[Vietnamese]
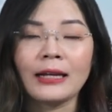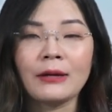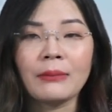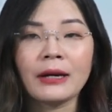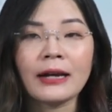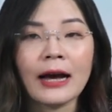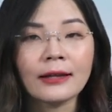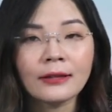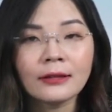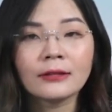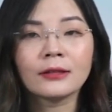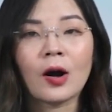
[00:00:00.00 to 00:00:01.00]
thì mình đã
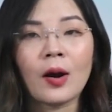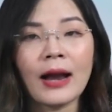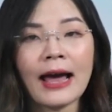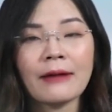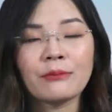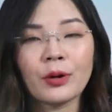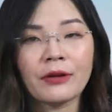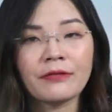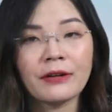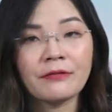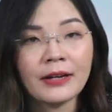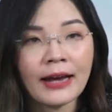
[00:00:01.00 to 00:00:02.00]
từng có làm một cái
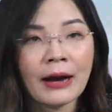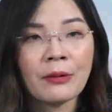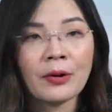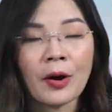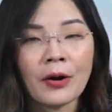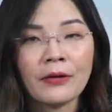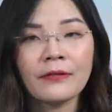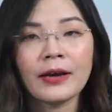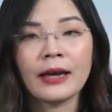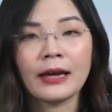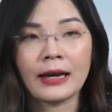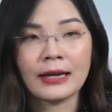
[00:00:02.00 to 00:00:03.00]
phần video nói
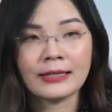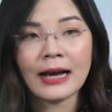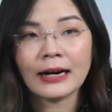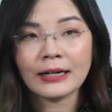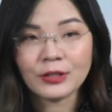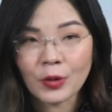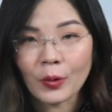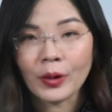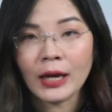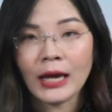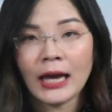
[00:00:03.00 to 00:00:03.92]
về cái dạng này rồi.